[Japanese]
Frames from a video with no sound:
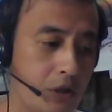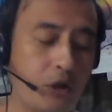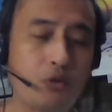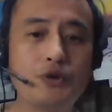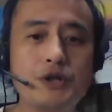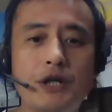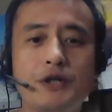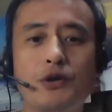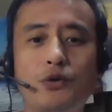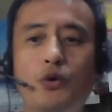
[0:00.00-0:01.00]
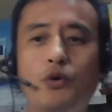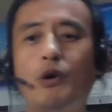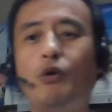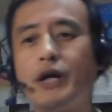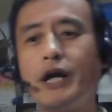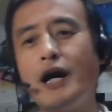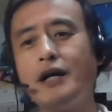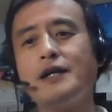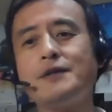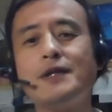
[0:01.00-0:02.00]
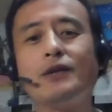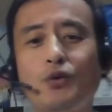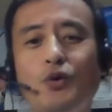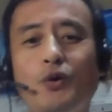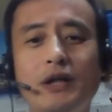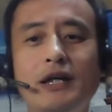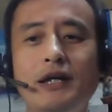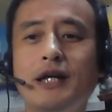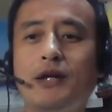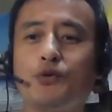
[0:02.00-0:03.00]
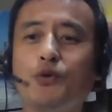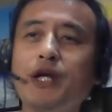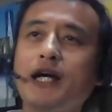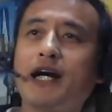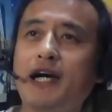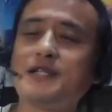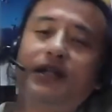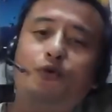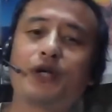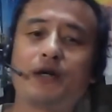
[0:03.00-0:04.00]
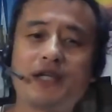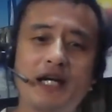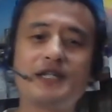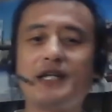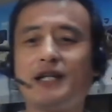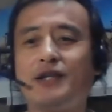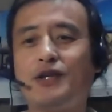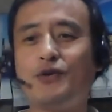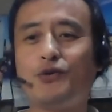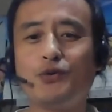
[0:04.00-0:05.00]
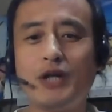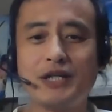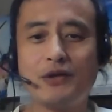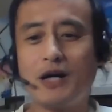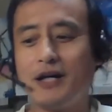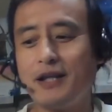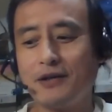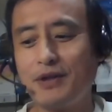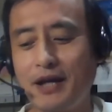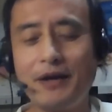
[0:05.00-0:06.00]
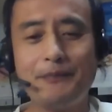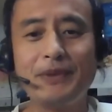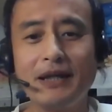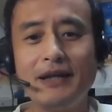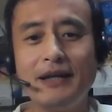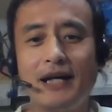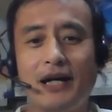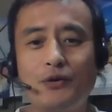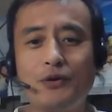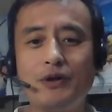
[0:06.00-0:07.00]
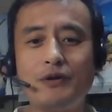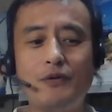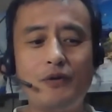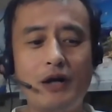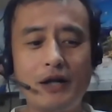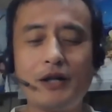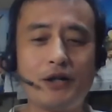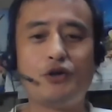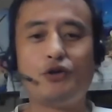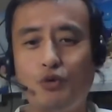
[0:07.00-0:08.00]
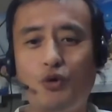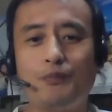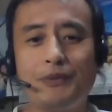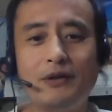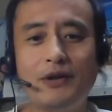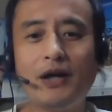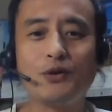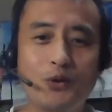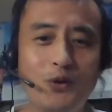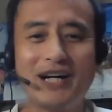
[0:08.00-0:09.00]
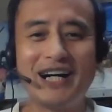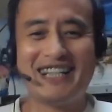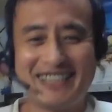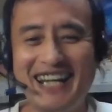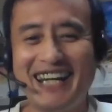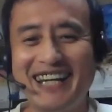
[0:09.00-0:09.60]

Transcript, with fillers: で、この事件ですけど、本来判決だと、えっと、どれが開示でどれが非開示だっていうことぐらいしか分かんなくて、あの、あれなんだけれども、なんと今回ですね、